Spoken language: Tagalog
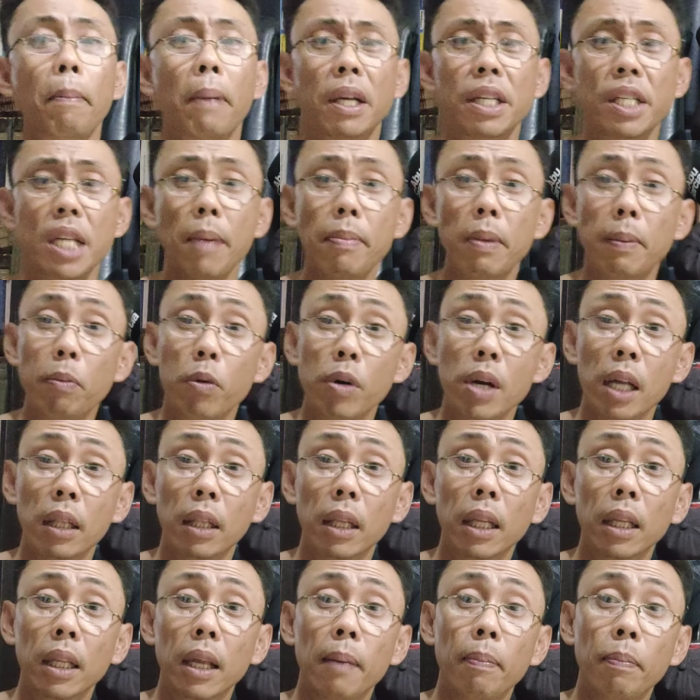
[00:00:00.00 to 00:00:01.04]
Pag sinabi po
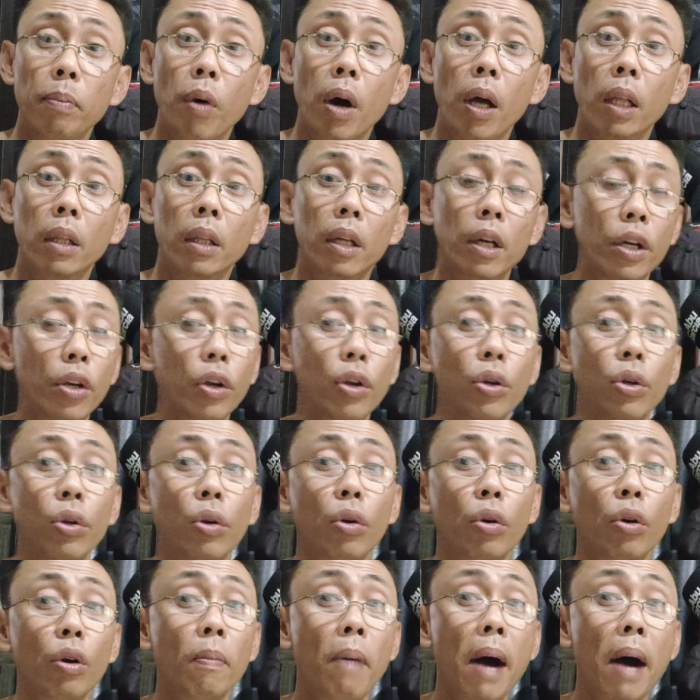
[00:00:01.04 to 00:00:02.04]
nating top water, yun yung